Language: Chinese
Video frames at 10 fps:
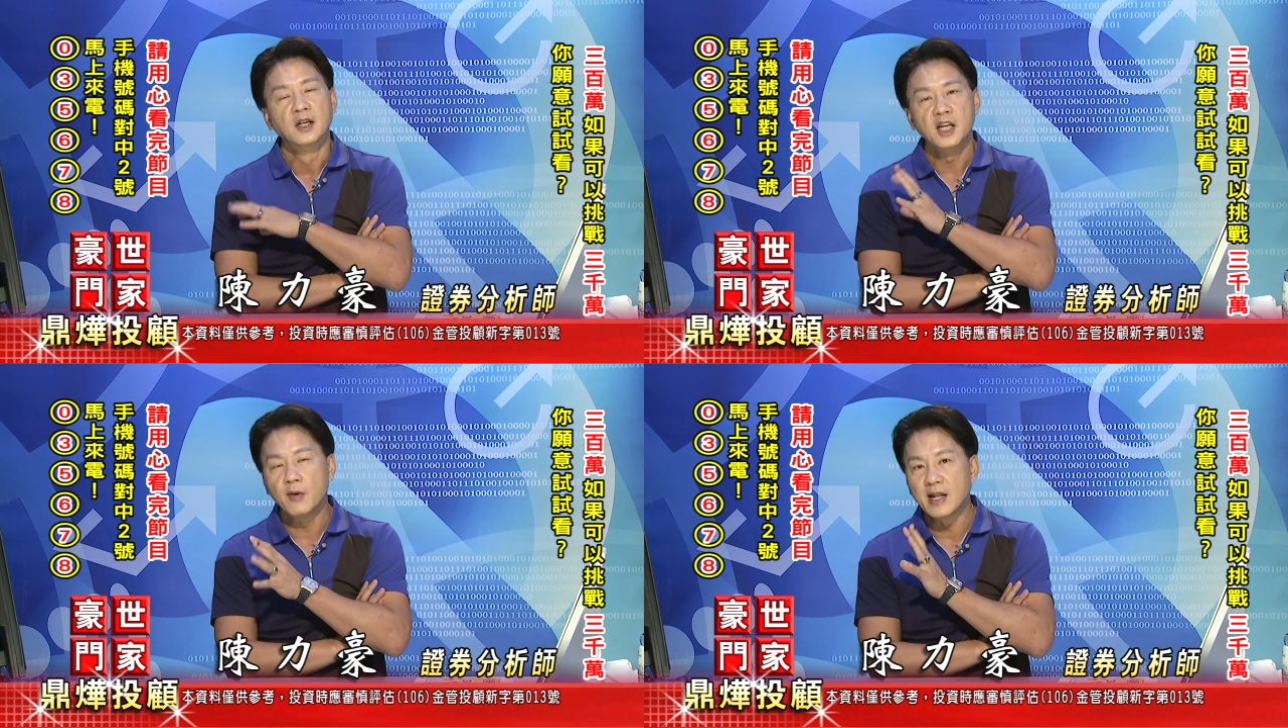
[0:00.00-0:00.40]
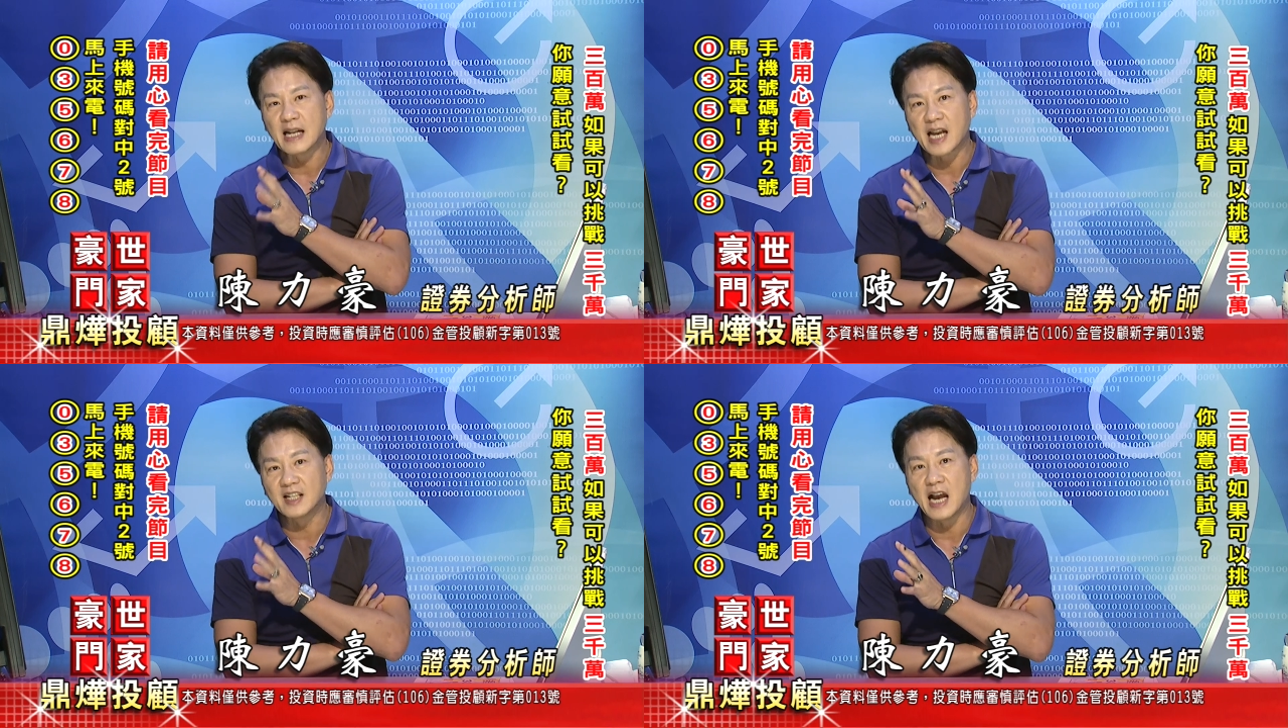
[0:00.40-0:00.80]
因为
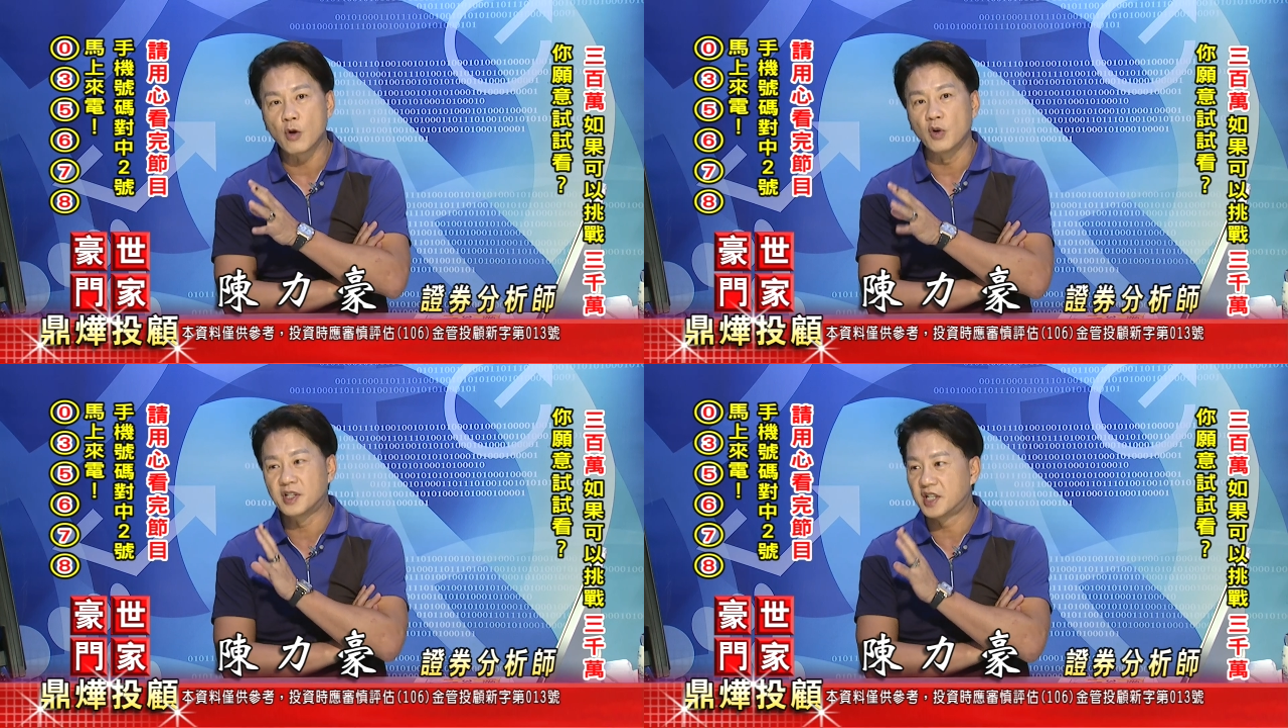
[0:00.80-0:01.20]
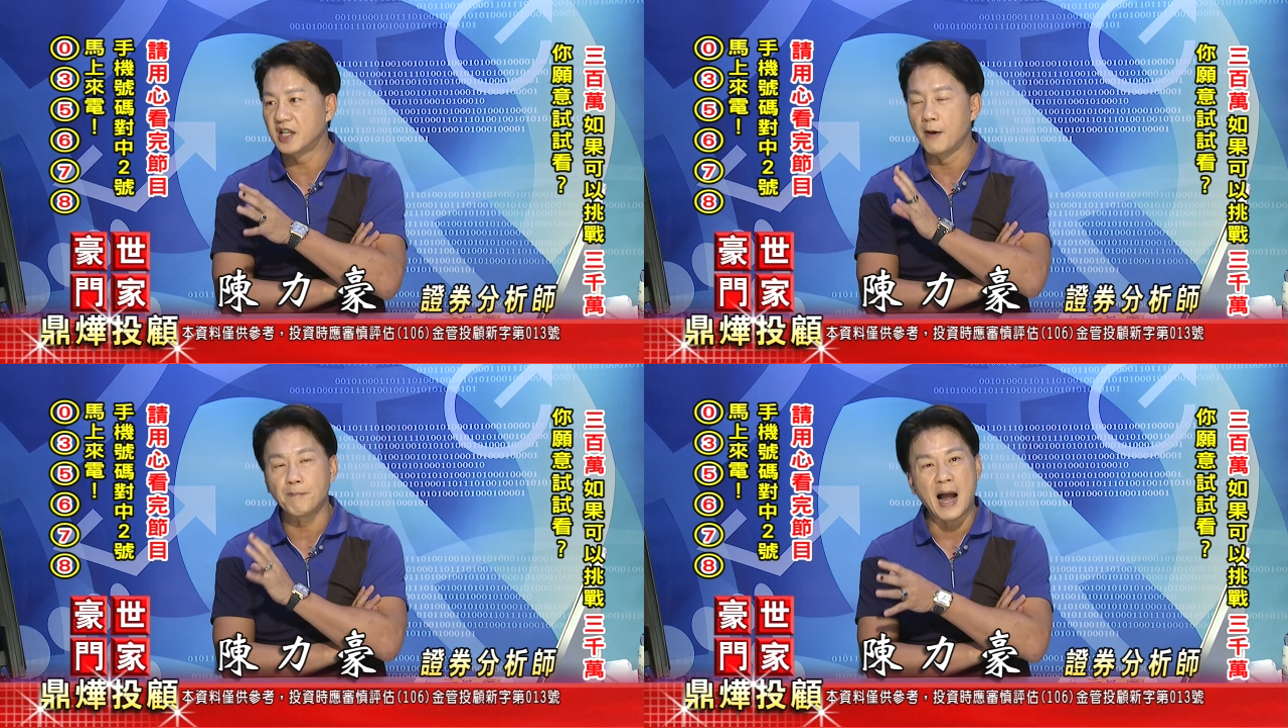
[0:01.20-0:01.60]
他参加过
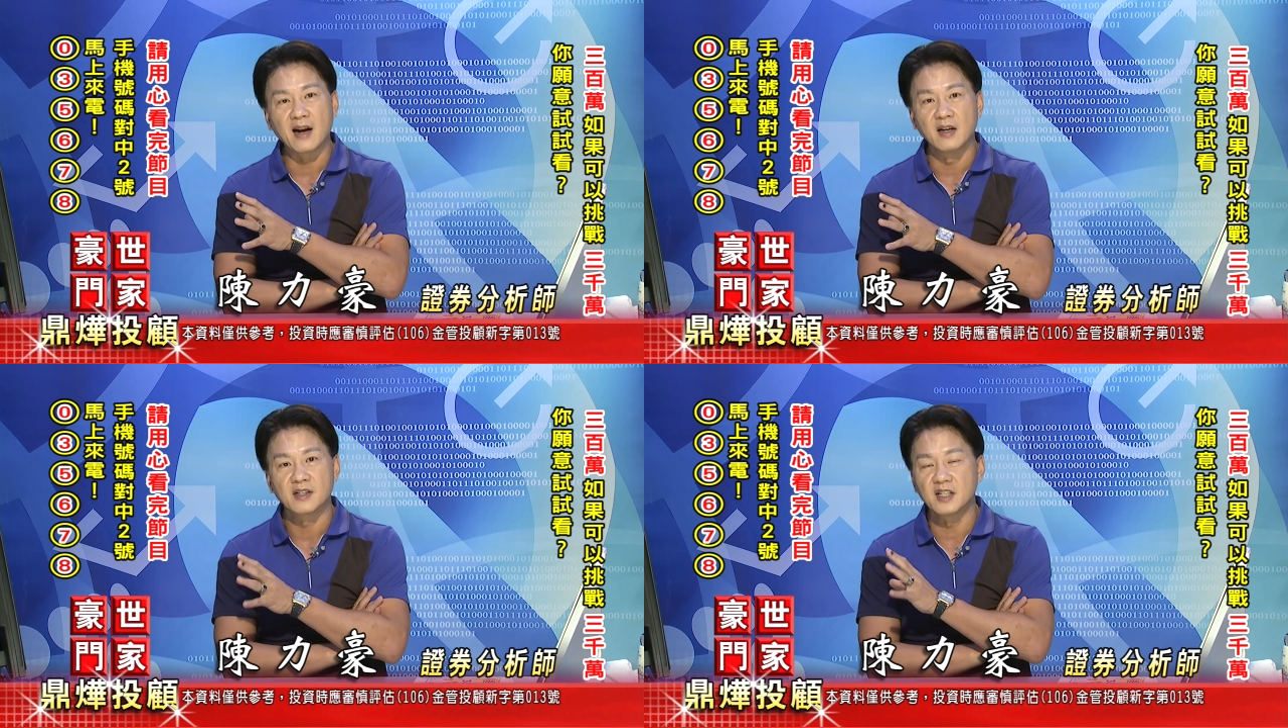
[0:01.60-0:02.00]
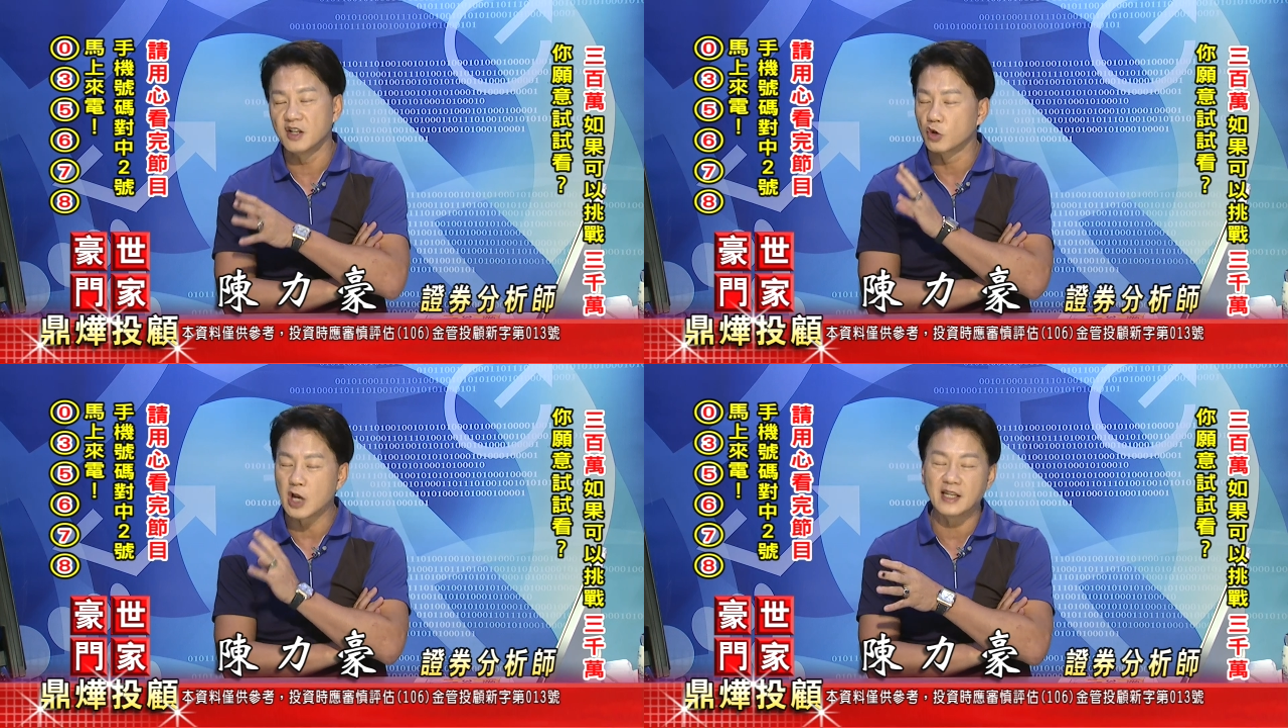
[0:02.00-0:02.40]
七个、八个，甚
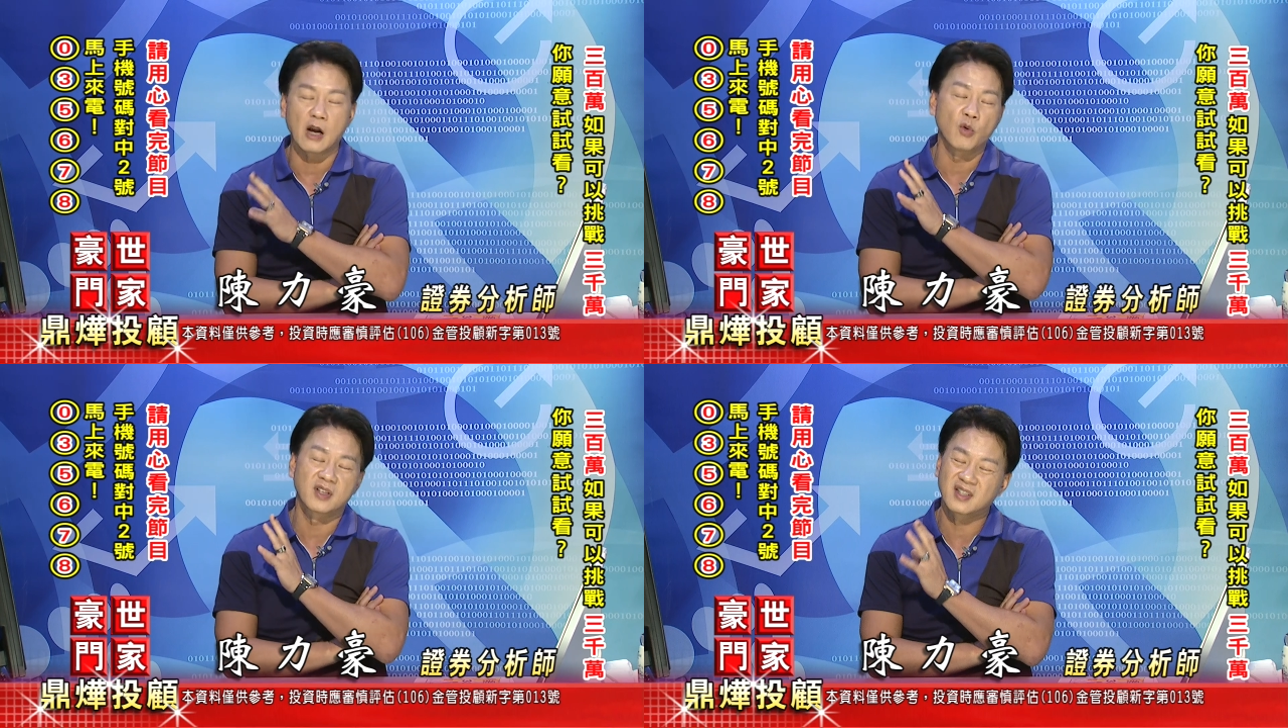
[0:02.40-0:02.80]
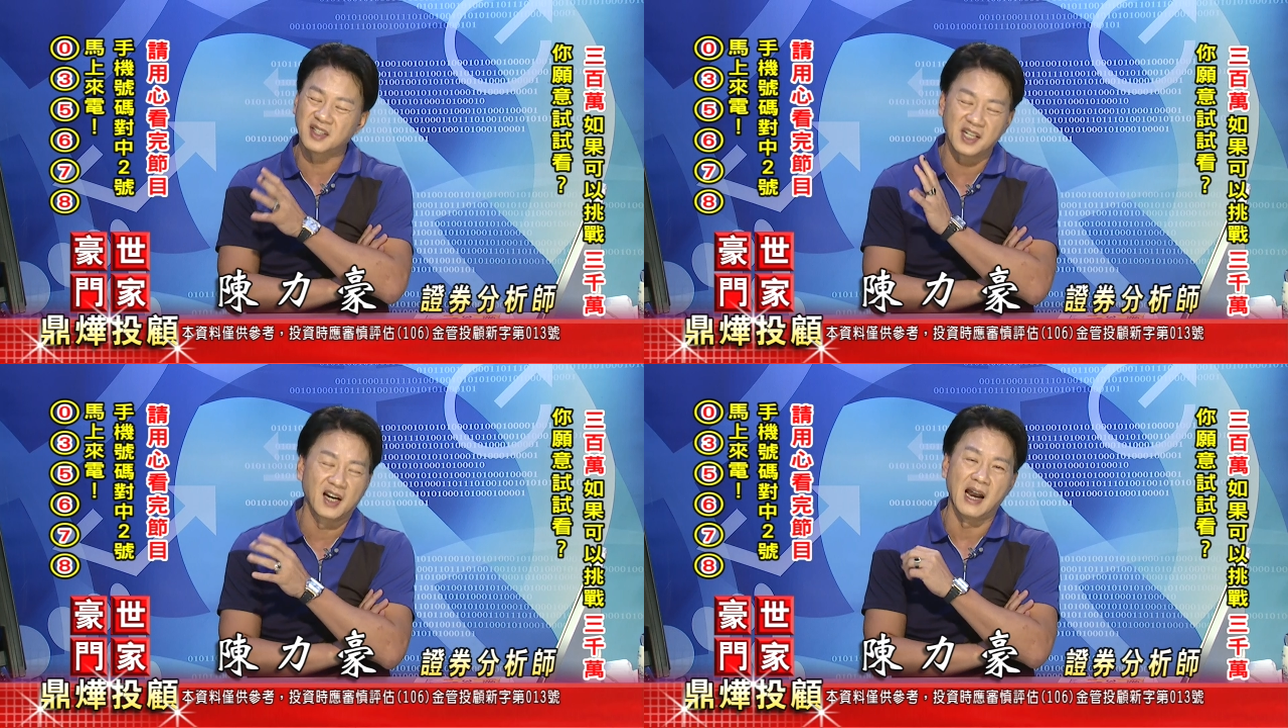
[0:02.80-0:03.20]
至有参加过
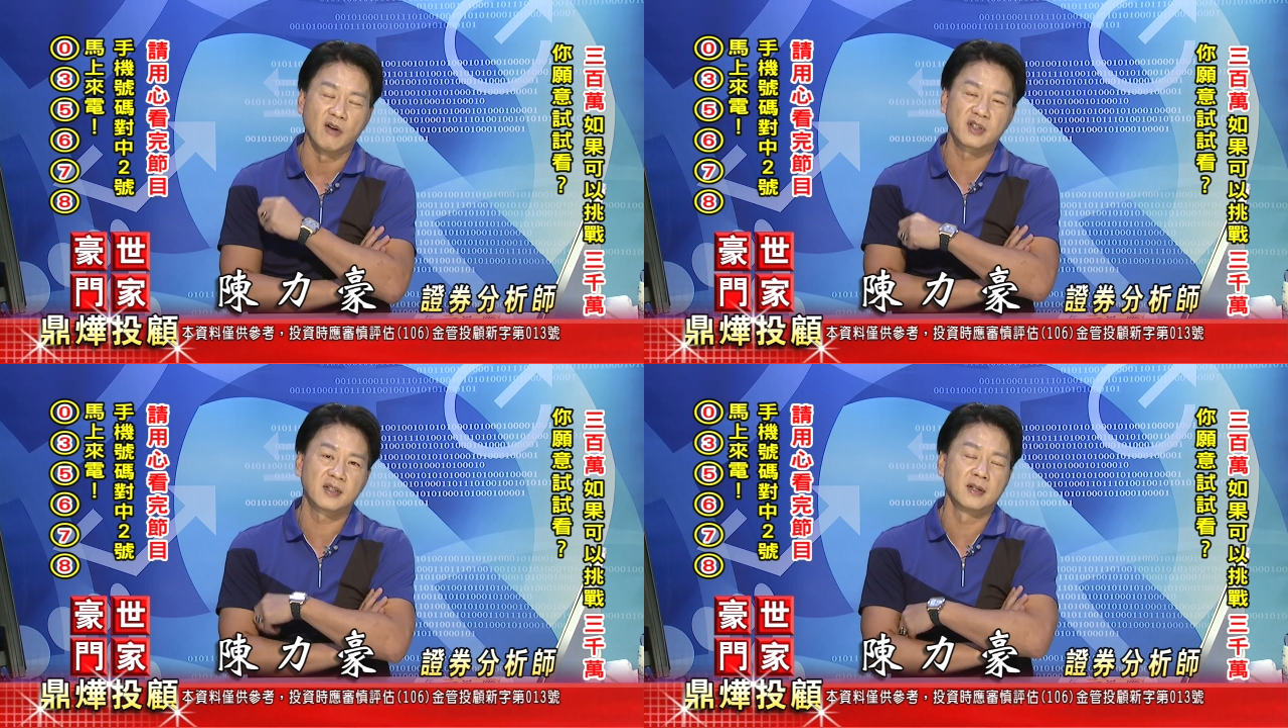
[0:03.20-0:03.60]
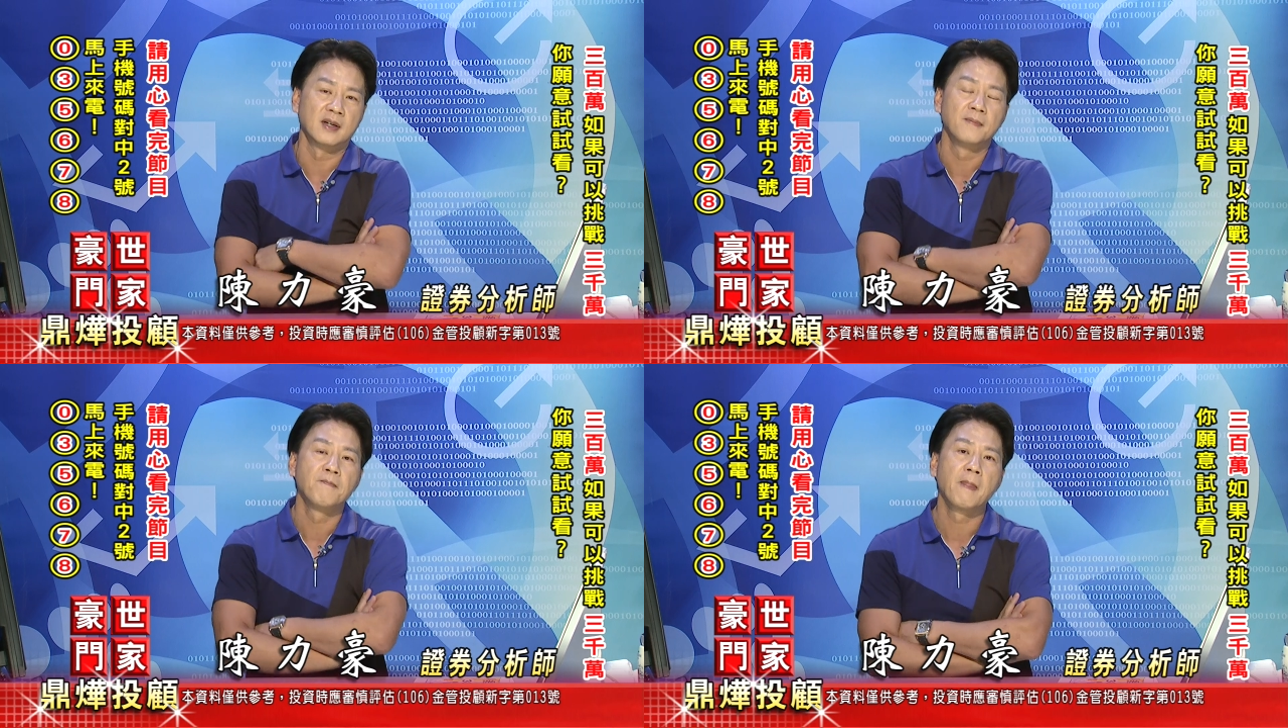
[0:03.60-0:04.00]
十几个老师的，